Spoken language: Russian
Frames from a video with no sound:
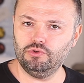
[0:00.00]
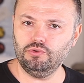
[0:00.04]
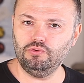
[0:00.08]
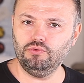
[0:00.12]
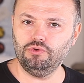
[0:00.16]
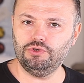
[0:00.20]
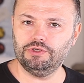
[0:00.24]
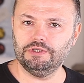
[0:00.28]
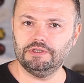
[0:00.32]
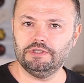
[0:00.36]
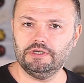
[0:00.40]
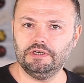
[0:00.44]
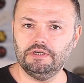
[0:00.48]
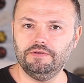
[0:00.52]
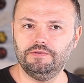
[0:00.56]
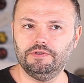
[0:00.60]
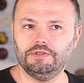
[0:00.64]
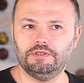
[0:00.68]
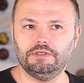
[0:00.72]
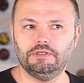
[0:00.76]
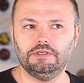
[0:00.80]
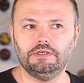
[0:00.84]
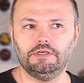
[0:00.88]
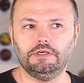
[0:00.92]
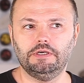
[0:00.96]
соусе
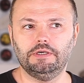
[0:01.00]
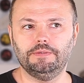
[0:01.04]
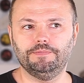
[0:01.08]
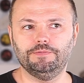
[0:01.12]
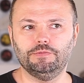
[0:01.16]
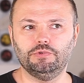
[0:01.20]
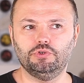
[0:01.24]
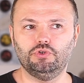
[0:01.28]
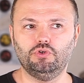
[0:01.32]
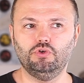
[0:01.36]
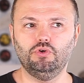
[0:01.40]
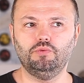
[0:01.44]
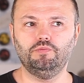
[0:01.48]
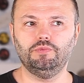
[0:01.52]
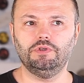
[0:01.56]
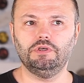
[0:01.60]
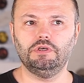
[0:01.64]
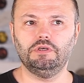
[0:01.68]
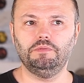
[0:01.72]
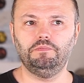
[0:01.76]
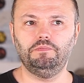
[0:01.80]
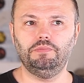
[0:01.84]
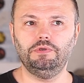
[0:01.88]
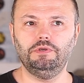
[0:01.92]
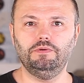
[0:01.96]
нравится
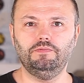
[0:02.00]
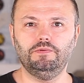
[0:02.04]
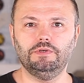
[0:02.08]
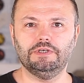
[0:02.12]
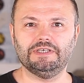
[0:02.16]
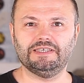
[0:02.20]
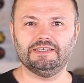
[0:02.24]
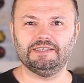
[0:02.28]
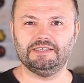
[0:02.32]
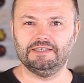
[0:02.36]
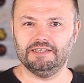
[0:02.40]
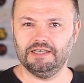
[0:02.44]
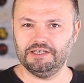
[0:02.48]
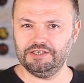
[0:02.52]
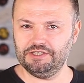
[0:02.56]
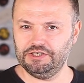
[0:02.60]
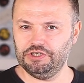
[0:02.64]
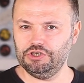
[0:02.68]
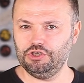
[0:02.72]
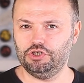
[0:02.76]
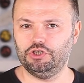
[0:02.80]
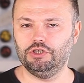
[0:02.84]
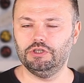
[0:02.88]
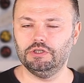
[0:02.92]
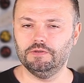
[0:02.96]
темное пиво с
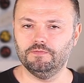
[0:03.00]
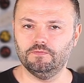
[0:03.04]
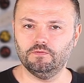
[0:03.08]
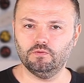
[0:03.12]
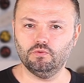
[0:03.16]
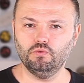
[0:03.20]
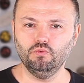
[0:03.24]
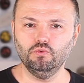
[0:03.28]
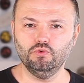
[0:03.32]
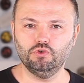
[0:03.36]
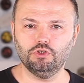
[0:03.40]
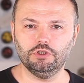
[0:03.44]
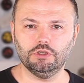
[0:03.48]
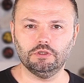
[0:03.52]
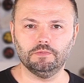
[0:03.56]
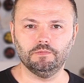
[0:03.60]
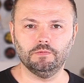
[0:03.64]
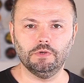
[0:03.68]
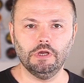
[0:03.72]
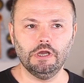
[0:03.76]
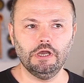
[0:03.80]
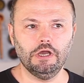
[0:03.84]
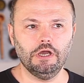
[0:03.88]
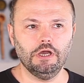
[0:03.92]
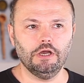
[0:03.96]
насыщенным вкусом,
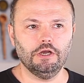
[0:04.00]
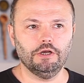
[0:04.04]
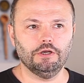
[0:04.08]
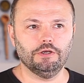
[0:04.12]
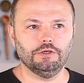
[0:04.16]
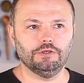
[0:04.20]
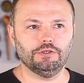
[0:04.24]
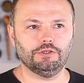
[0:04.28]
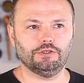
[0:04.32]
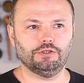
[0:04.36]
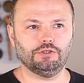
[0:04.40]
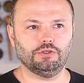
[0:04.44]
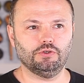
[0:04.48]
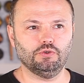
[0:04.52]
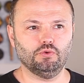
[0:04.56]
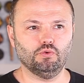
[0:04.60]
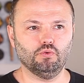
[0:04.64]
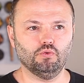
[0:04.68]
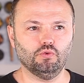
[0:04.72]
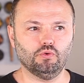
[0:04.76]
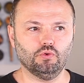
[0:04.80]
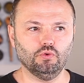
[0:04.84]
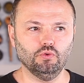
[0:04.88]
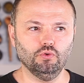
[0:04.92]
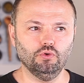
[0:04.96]
с
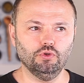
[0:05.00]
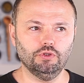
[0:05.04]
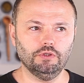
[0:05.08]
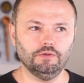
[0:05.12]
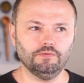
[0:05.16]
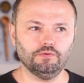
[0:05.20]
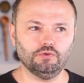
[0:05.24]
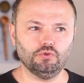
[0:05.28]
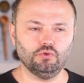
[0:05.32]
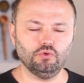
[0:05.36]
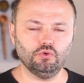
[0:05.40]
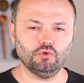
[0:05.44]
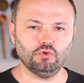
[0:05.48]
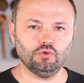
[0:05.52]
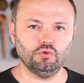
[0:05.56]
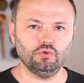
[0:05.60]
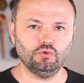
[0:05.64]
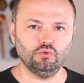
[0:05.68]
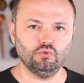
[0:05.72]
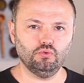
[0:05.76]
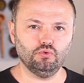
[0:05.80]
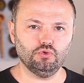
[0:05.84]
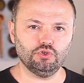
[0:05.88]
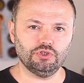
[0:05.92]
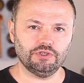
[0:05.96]
уклоном в
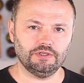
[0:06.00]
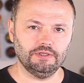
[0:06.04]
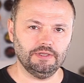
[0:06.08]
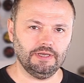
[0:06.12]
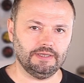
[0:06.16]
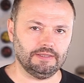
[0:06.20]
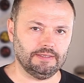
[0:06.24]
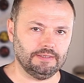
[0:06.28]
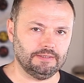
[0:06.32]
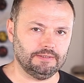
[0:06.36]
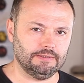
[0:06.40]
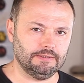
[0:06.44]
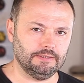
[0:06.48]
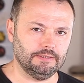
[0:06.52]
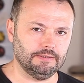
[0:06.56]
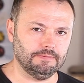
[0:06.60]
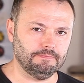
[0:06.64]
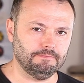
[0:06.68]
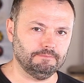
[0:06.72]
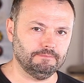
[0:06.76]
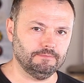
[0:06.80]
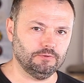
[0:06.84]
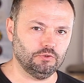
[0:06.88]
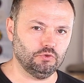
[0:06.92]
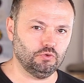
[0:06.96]
сторону сладости
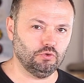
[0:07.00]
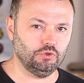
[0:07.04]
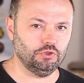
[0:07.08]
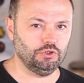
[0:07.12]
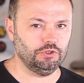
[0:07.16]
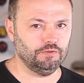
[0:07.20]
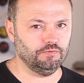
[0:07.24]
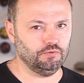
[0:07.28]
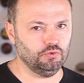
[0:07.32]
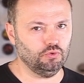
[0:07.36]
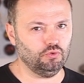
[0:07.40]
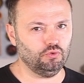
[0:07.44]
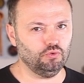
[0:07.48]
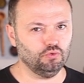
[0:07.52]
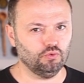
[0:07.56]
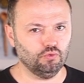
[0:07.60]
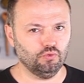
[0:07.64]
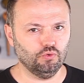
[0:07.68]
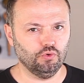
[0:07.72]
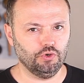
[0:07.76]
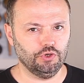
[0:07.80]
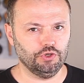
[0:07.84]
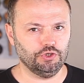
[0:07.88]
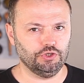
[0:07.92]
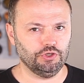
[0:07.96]
то есть не в сторону
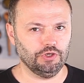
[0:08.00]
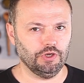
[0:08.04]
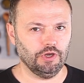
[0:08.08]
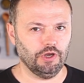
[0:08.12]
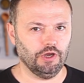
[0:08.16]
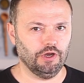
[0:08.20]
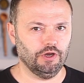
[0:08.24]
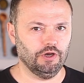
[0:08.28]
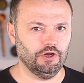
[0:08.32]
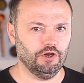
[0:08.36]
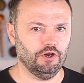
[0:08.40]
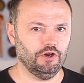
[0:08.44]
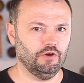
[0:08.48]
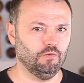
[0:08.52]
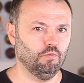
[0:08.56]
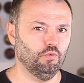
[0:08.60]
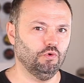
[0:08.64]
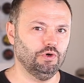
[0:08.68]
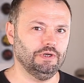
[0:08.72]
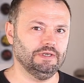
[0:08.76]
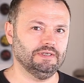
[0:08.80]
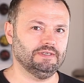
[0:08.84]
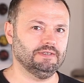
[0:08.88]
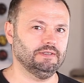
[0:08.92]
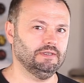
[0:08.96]
горечи, а
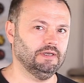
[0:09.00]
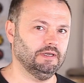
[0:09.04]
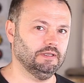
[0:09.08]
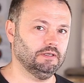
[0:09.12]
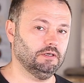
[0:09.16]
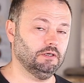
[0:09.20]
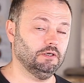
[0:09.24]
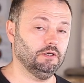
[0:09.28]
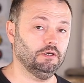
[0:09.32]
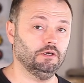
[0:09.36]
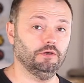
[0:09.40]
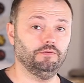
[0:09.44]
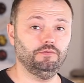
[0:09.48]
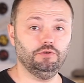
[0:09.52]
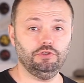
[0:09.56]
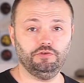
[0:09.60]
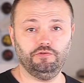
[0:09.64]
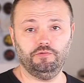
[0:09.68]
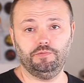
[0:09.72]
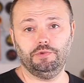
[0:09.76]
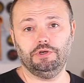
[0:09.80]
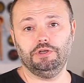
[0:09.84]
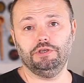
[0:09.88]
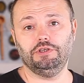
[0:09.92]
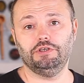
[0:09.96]
более сладкое, вы же
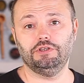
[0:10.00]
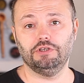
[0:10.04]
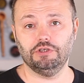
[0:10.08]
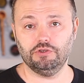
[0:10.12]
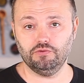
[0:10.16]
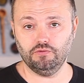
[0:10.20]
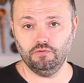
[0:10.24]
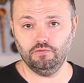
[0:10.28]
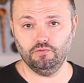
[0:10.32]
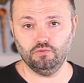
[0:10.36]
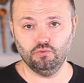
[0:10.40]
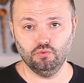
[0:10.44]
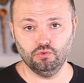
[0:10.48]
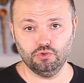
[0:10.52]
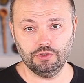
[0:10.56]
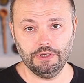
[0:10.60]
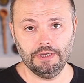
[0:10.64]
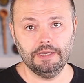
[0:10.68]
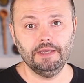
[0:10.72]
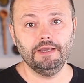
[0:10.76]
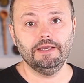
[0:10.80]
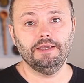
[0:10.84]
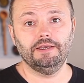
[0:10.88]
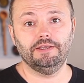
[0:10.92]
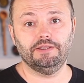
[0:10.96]
выбираете на свой вкус.
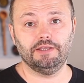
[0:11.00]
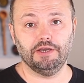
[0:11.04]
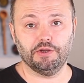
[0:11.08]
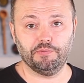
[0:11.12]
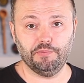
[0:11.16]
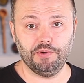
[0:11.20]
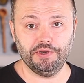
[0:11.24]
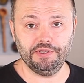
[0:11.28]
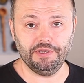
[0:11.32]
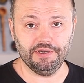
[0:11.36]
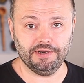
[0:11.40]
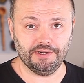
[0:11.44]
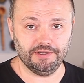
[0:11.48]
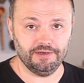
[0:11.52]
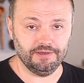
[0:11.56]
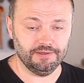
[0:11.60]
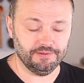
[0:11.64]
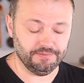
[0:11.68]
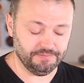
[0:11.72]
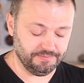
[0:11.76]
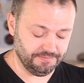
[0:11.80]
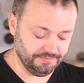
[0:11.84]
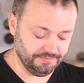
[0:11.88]
Итак, поехали.